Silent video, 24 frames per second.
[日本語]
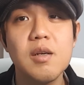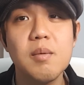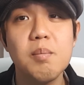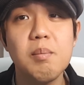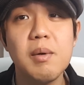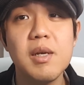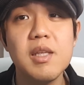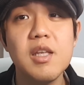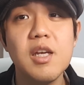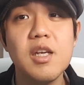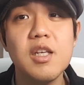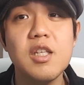
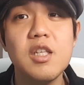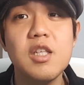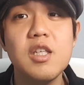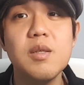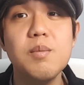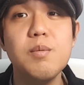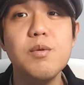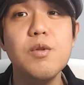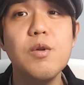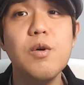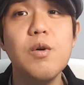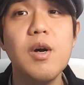また一
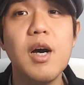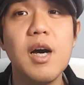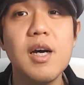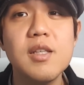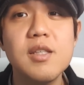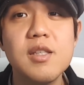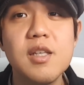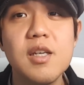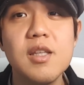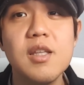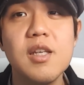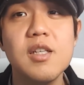部の学
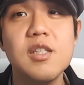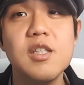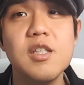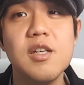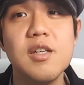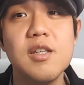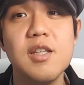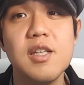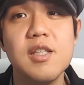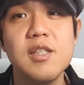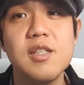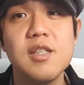生たちは
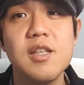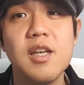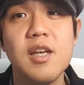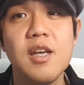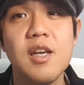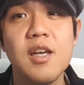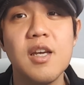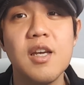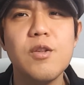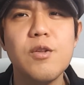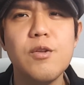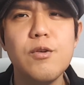です
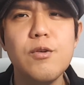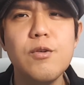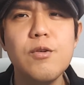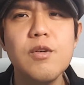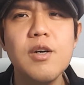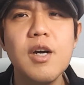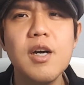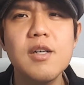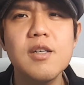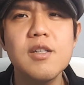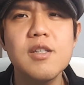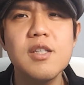ね、入
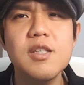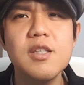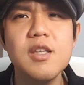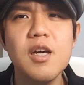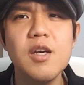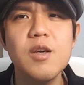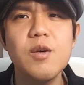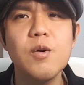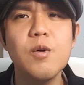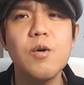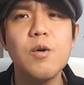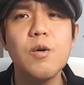学自
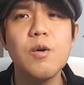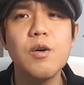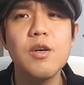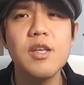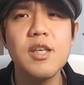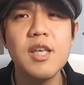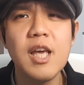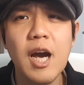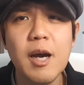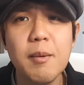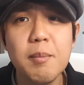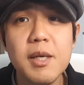体を
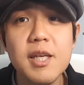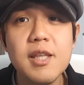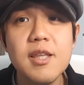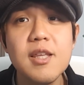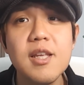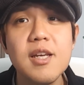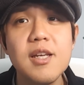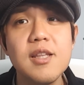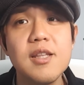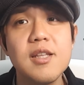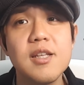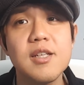やめ
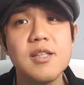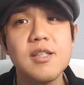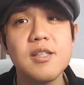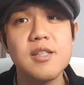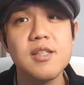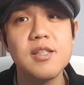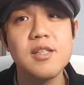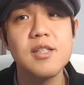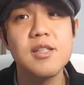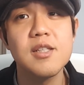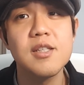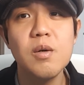たんで
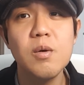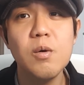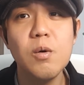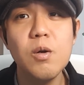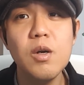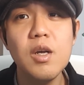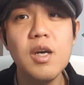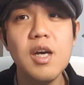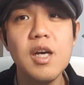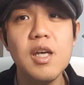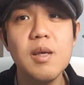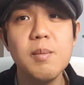す。こ
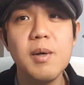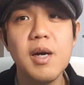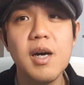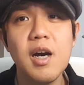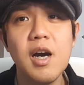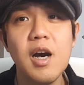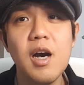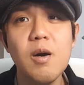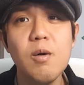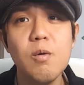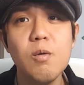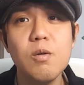れが今、
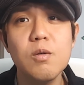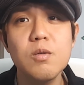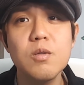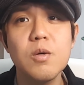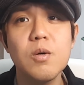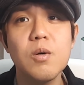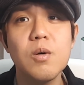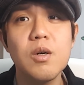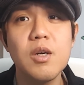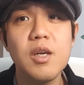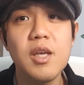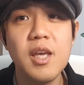韓国
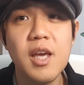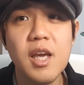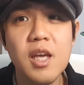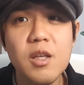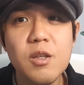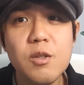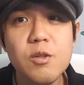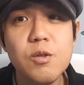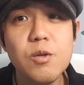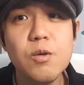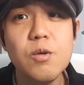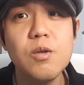の
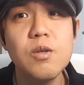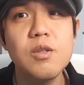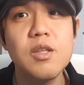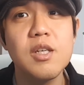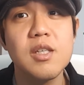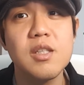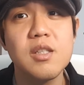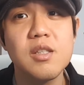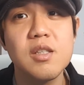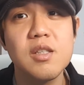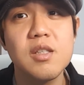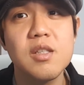現状で
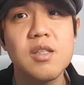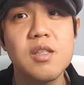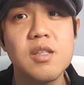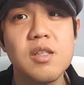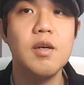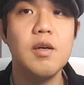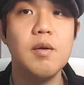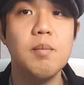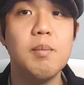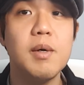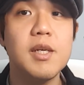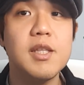す。
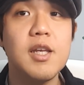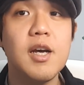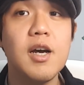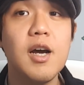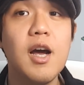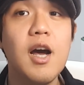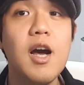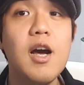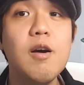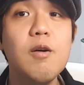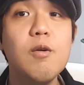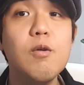また、
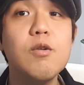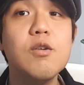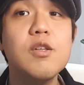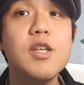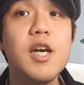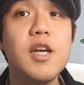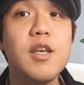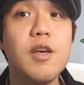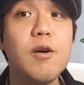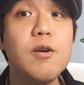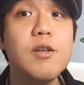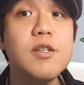韓国には
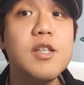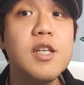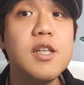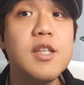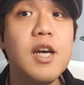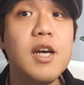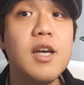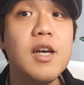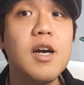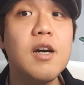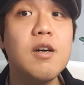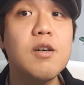ヨンセ
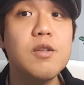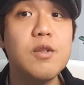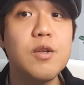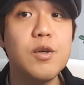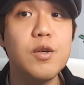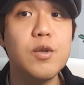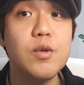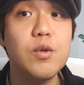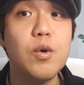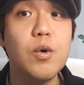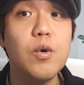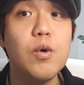大学とい
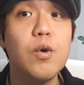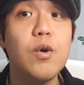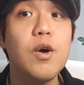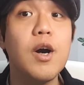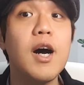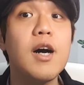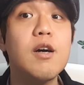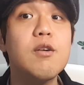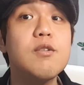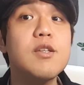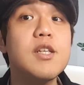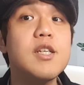うところが
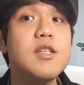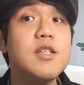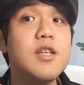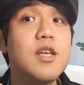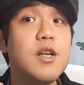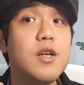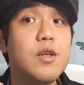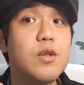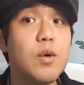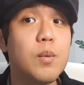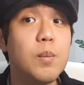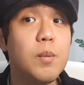あるんですけ
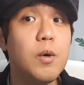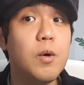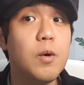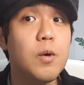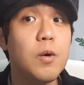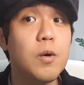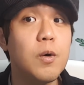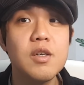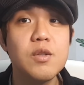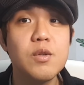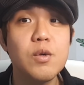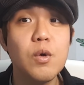れど
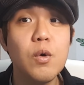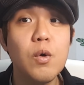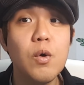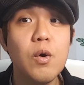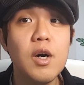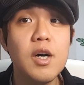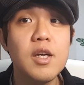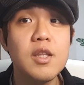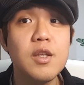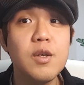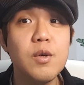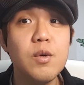も、そこ
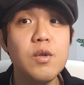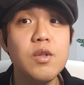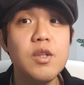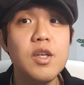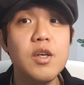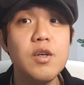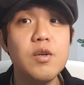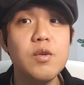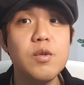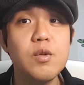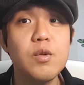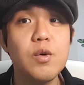は日本で
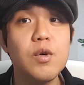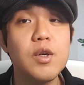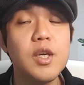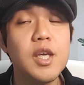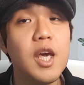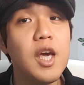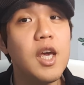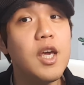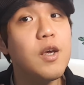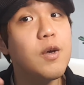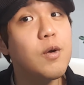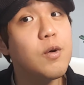言うと、
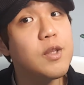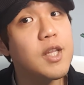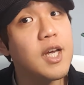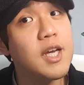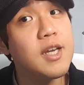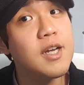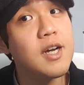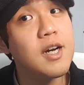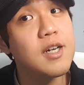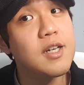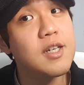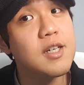慶應大
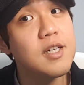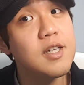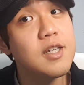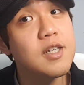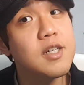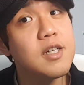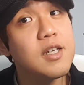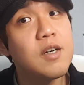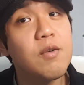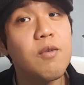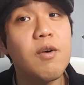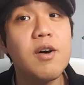学、
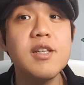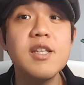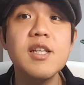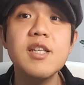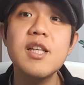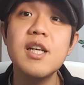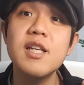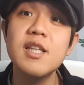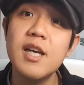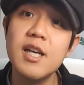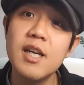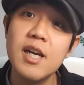早稲
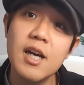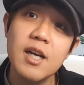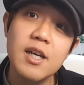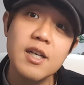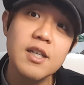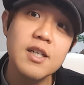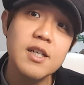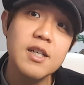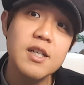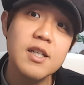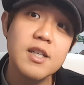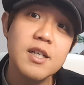田大
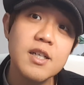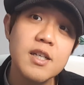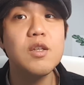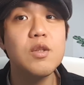学、